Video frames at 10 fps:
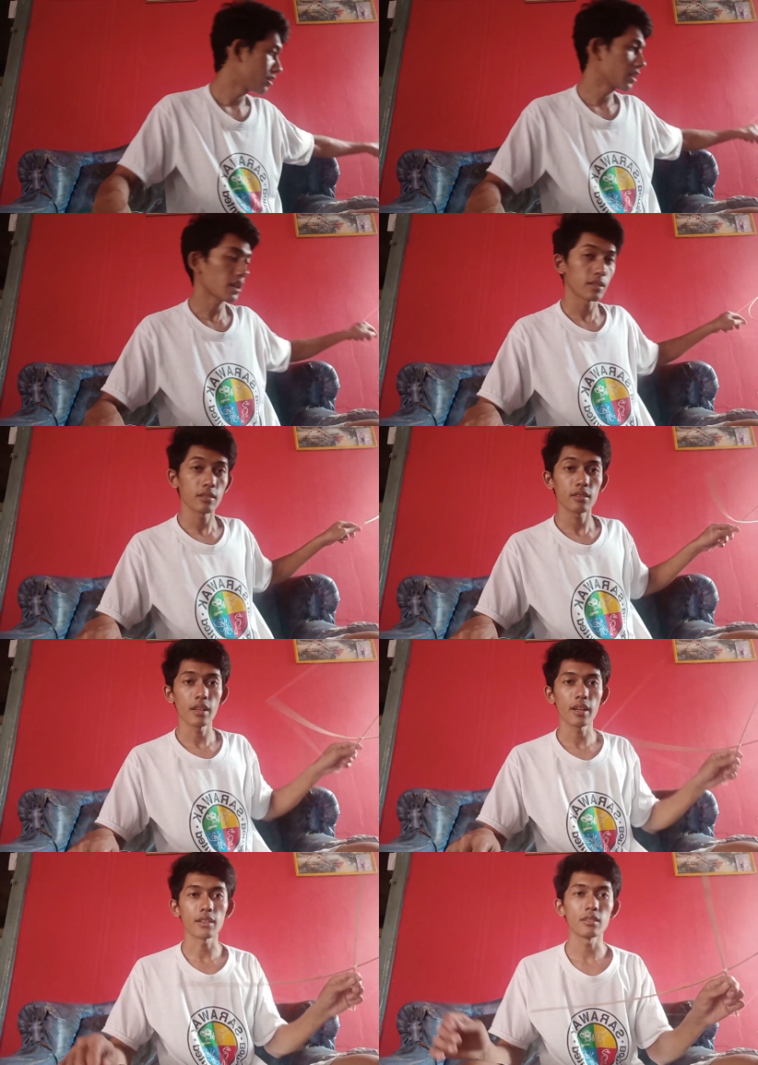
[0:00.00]
ini
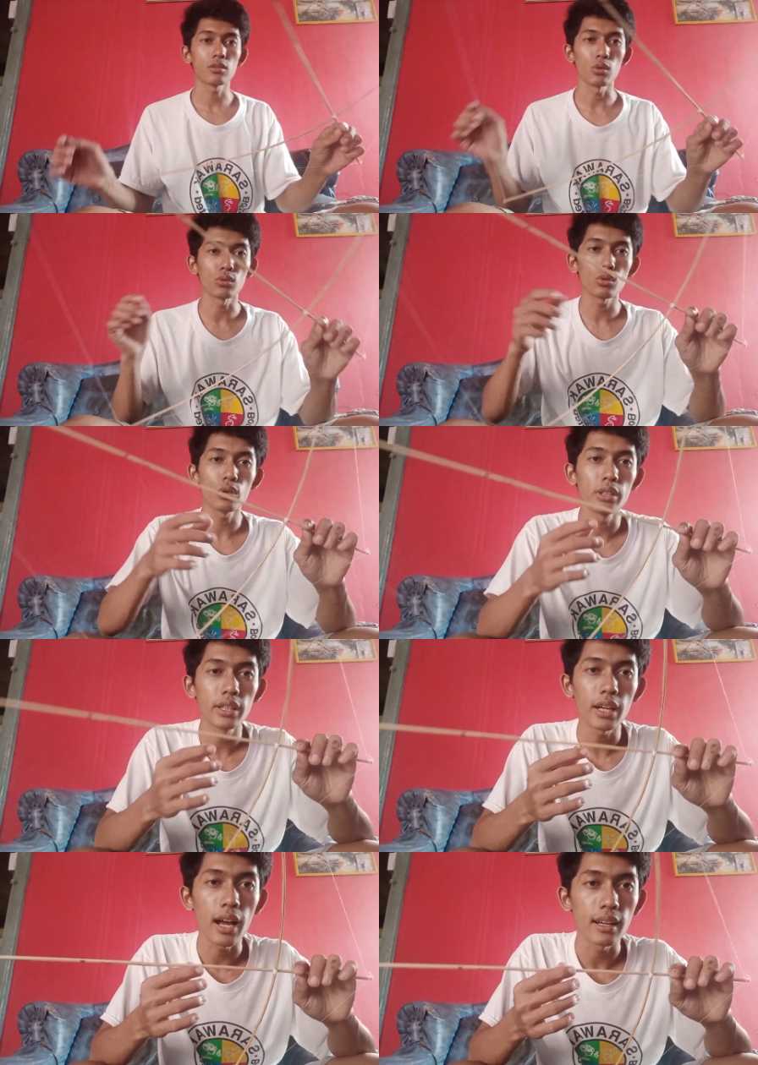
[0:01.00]
saya kasih contoh
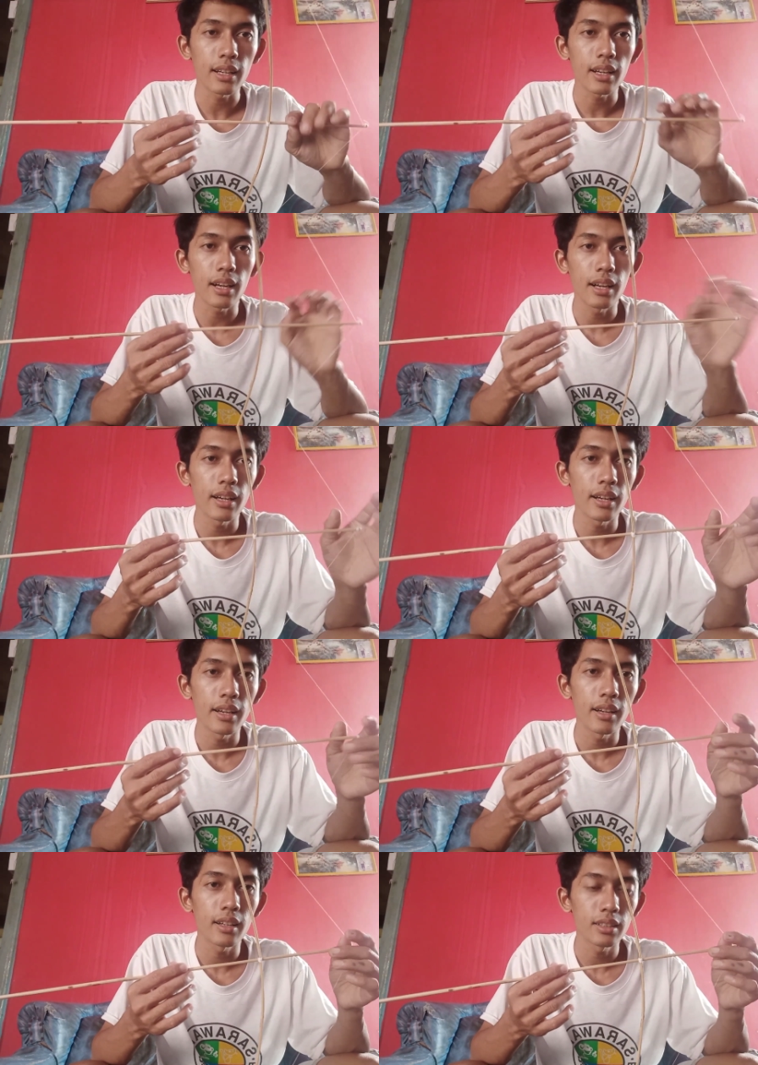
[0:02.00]
di rangka
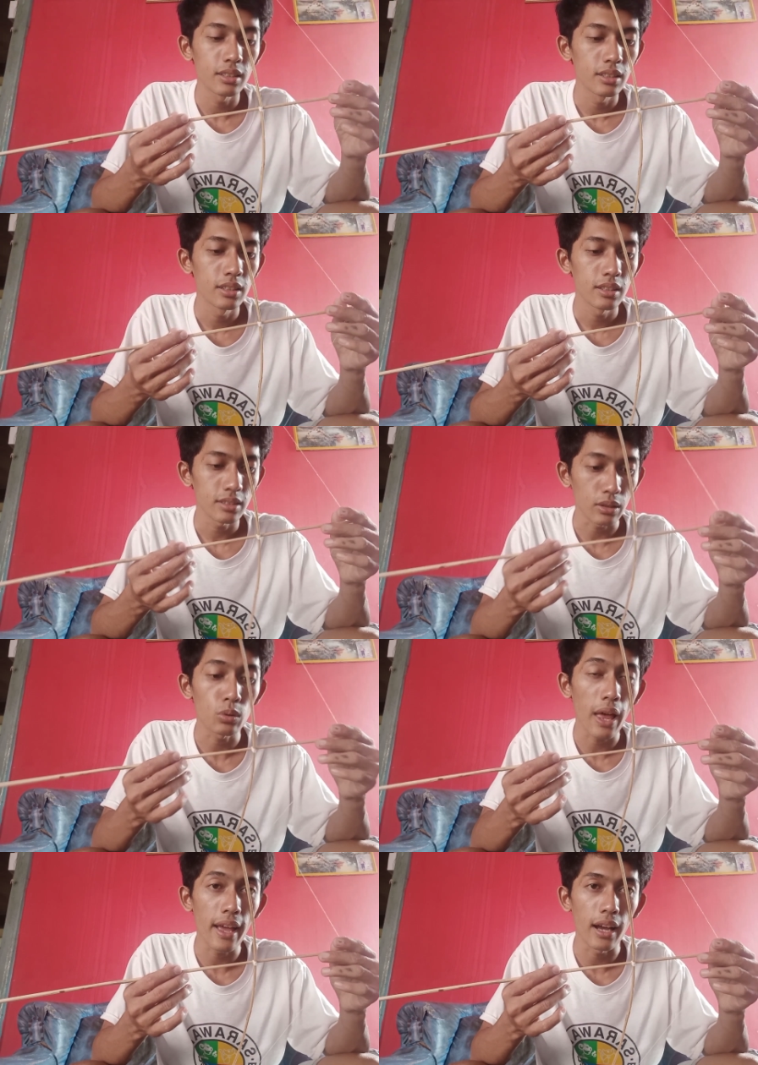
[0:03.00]

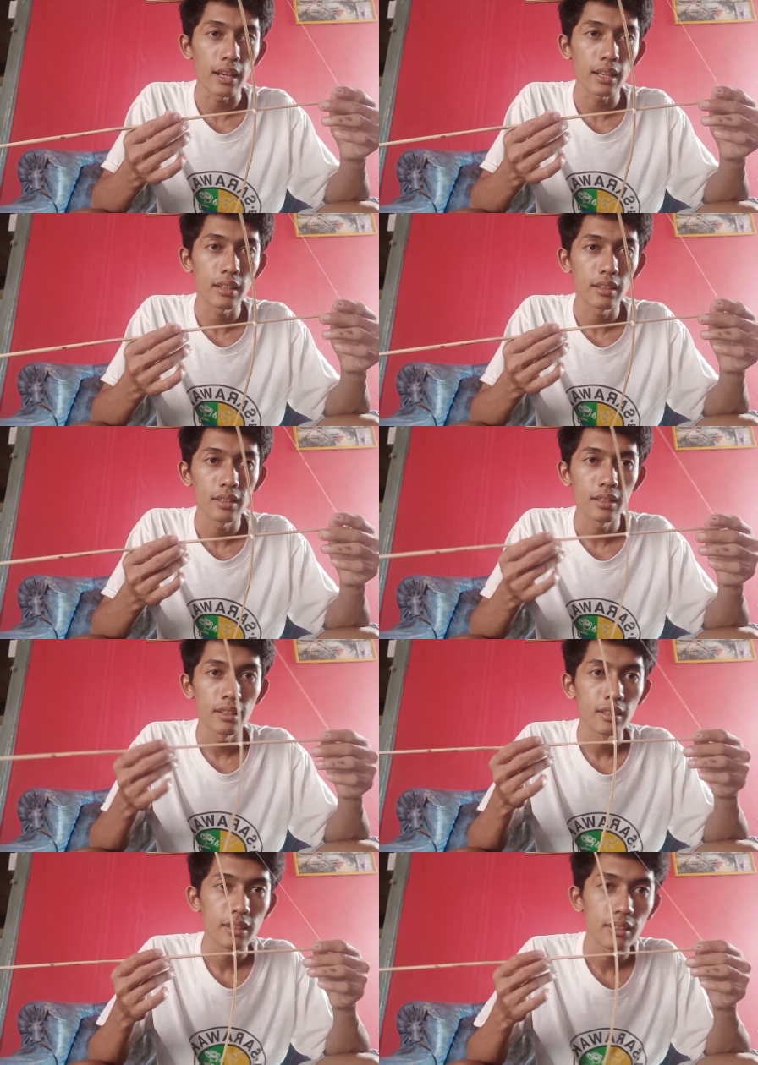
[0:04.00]
satu layar.
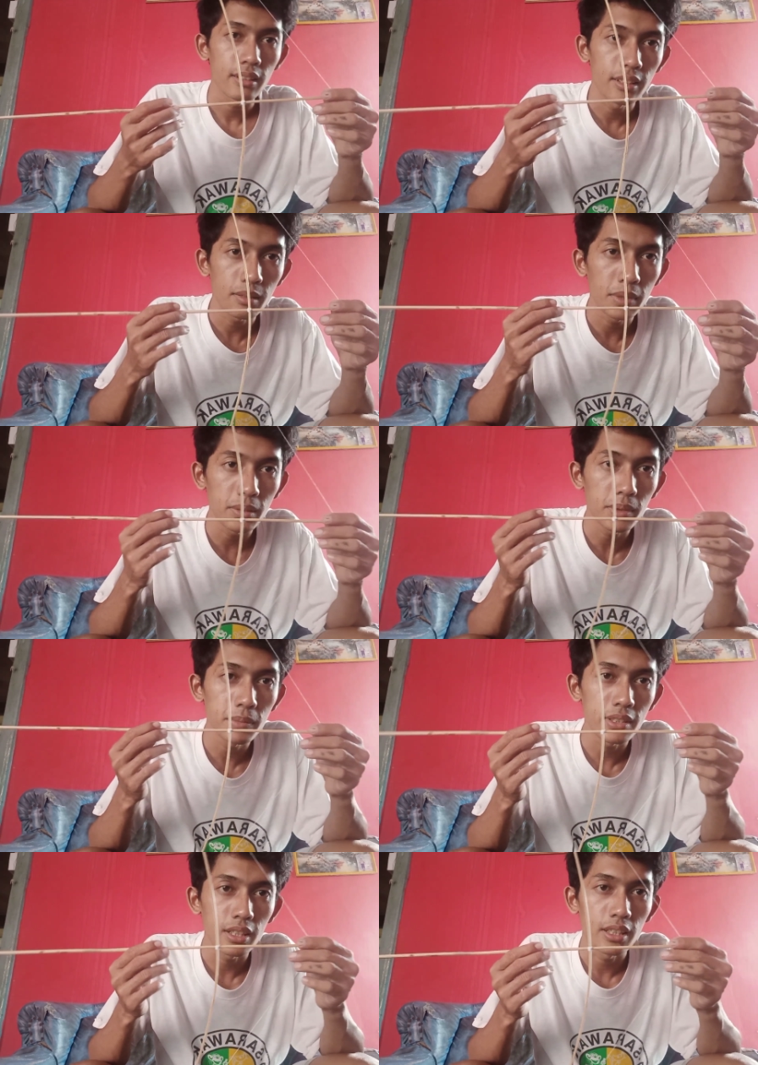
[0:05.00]
Ini
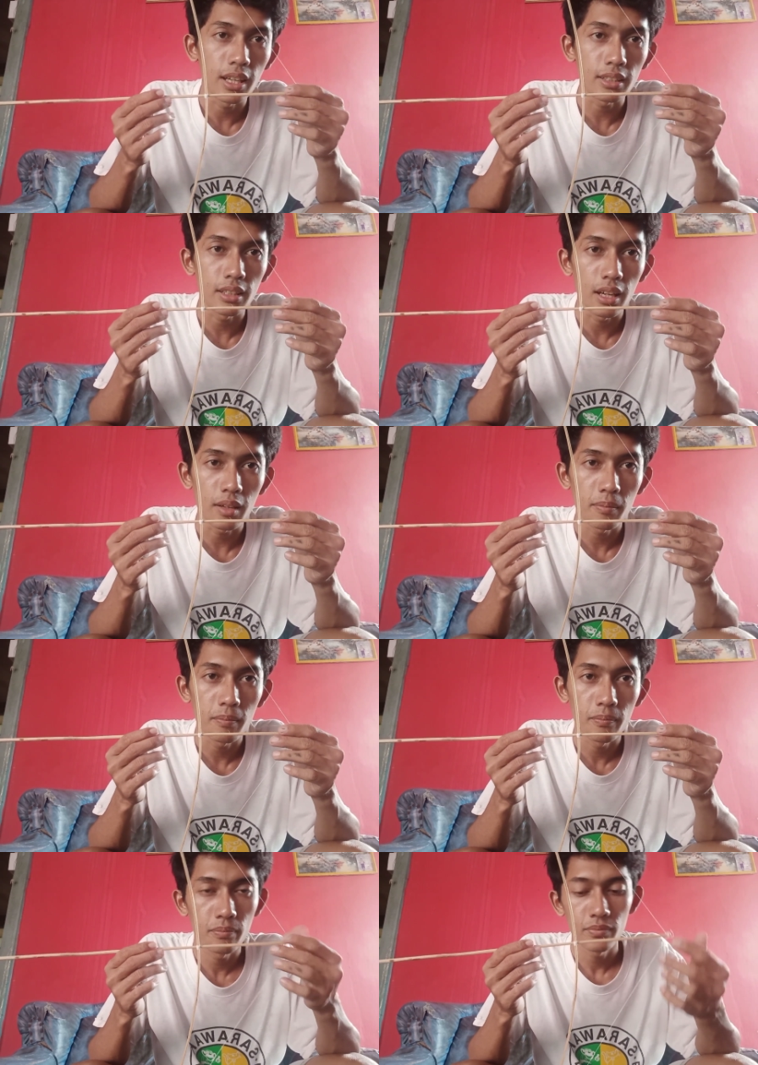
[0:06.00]
teman-teman bisa lihat ya.
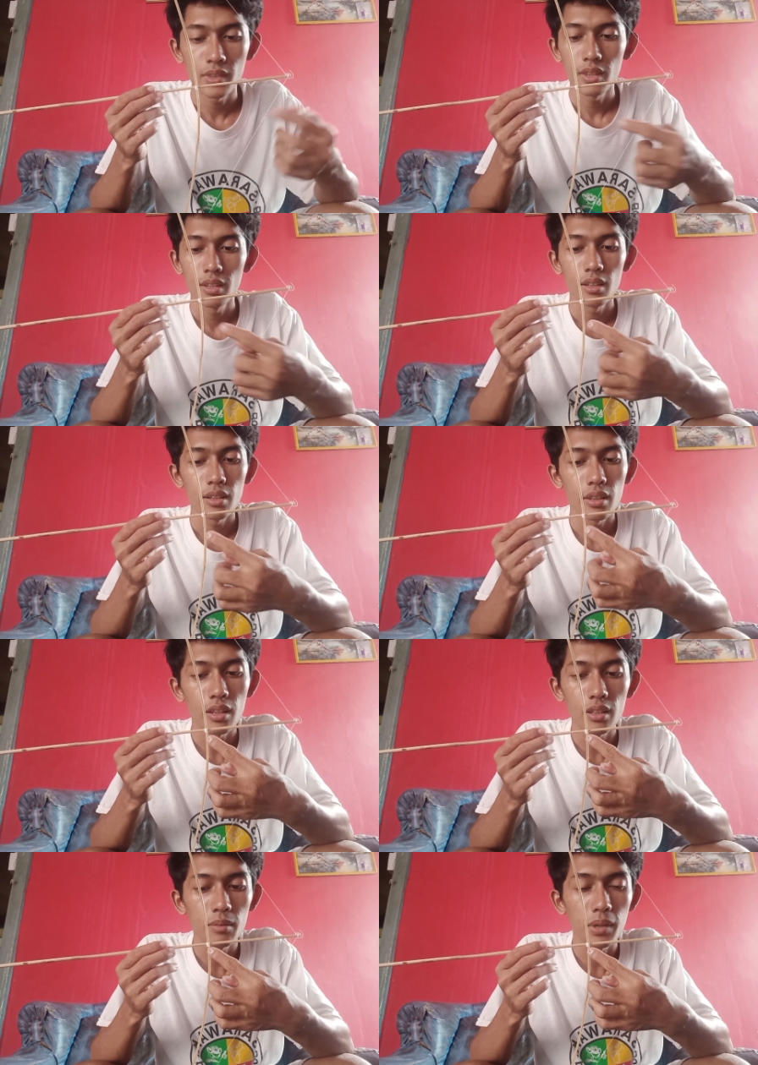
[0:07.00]

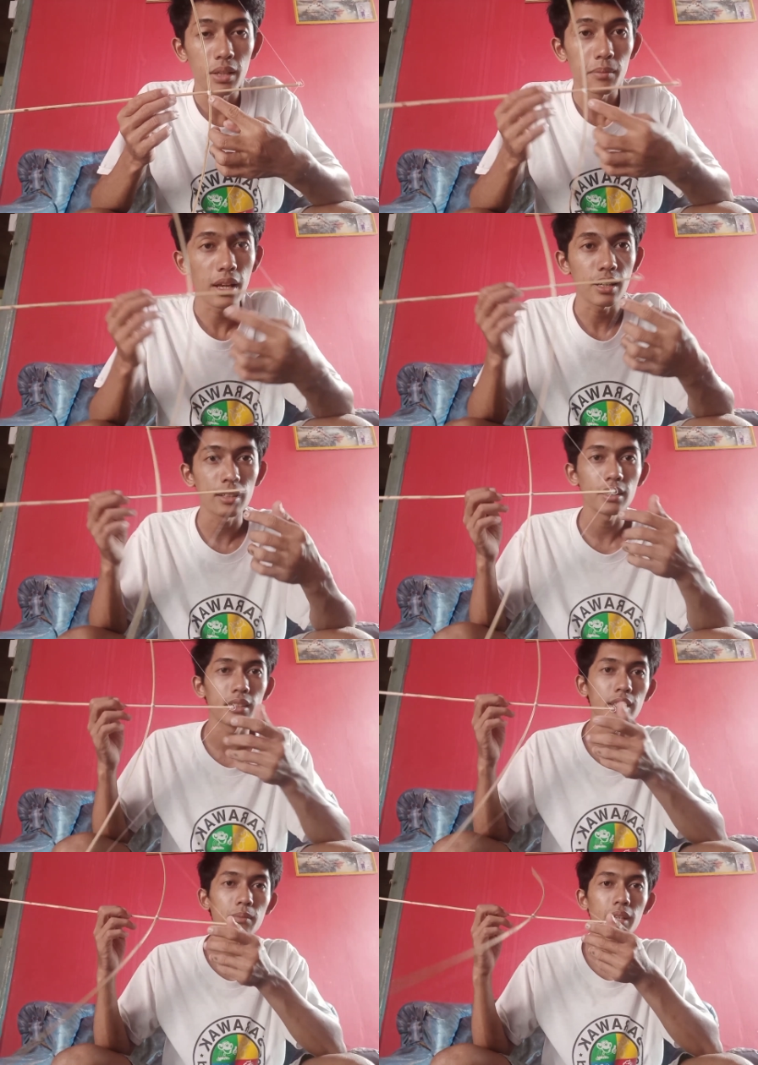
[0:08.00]
Ini di bagian belakang
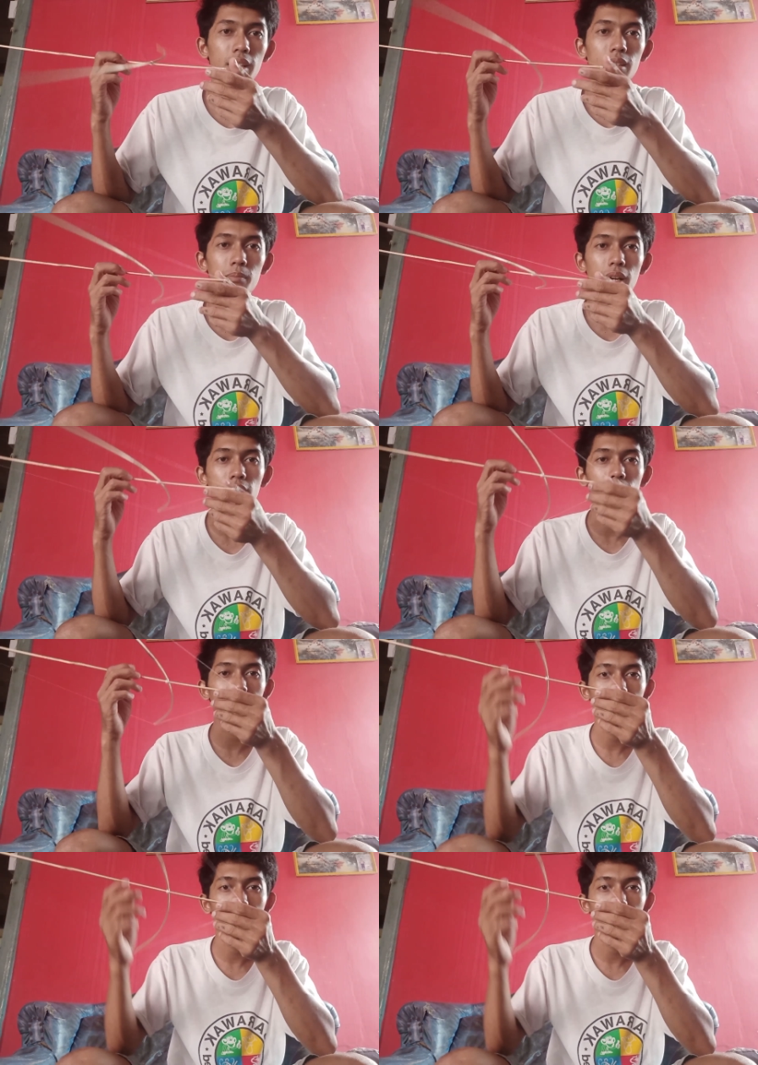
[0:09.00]
dan ini bagian depan.